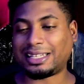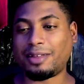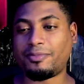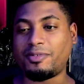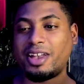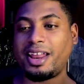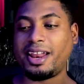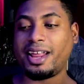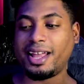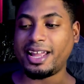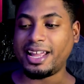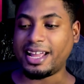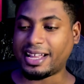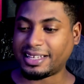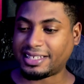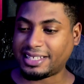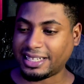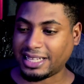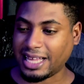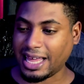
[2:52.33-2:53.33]
te viene y que
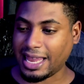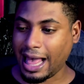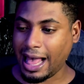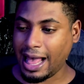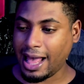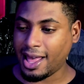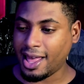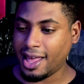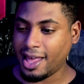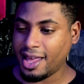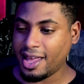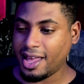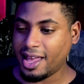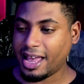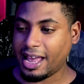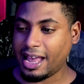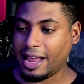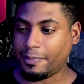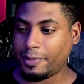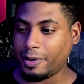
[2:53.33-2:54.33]
se te da
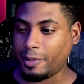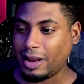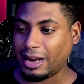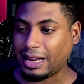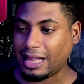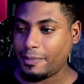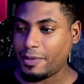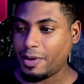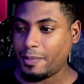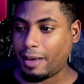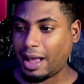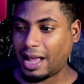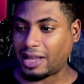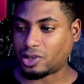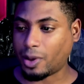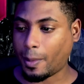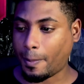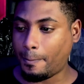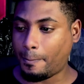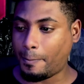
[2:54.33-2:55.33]
el primer cambio en
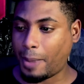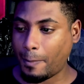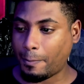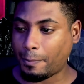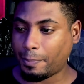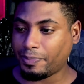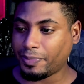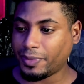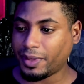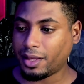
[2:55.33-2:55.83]
vaso. ¡Pop!